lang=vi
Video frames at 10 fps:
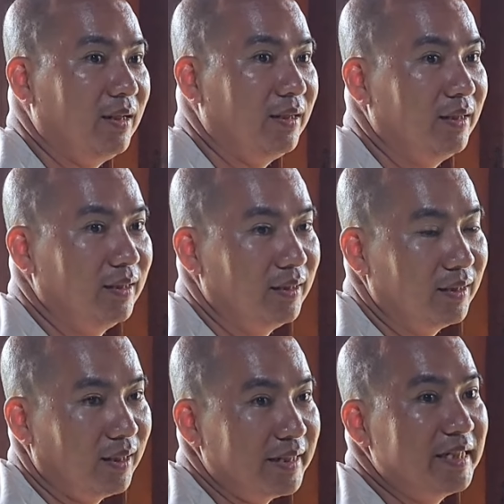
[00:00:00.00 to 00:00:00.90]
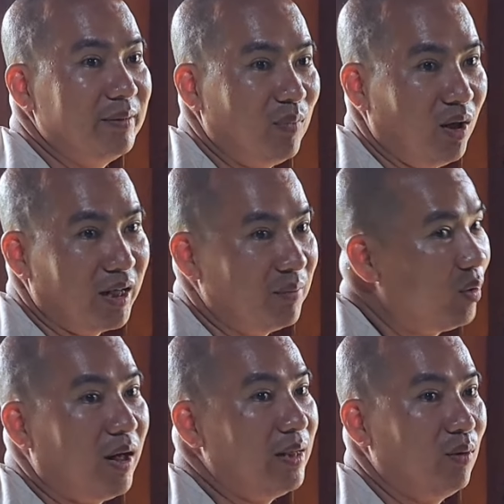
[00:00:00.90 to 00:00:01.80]
uh, livestream vào ở đây mà
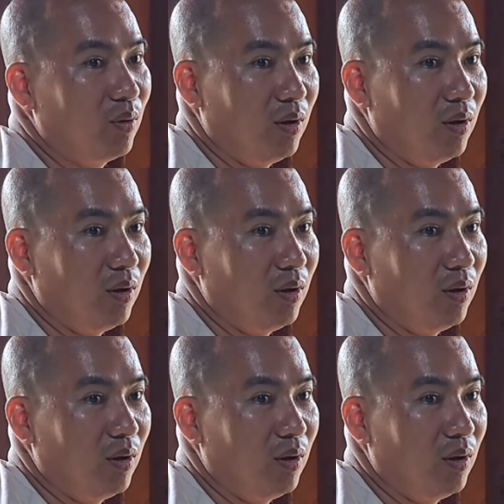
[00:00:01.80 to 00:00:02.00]
có ai dám ngủ